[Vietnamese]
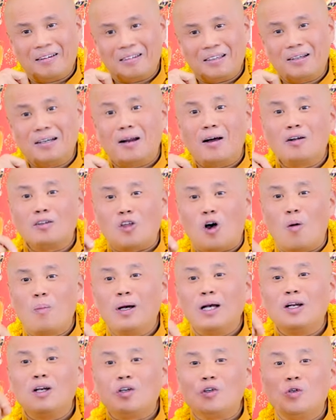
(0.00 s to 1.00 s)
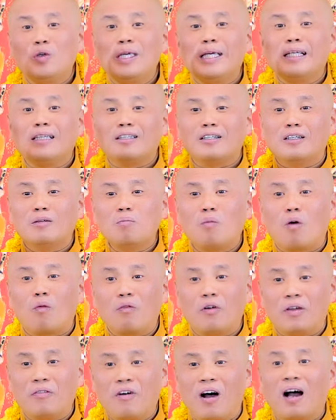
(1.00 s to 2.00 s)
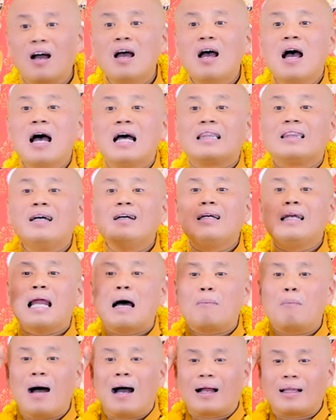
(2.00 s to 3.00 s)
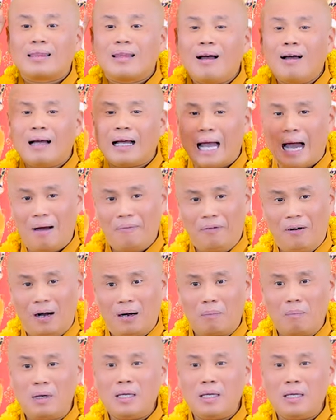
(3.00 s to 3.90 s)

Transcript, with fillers: Cho nên ông tổ mới nói là duyên tưởng một vị Phật, tức là bằng tất cả Phật.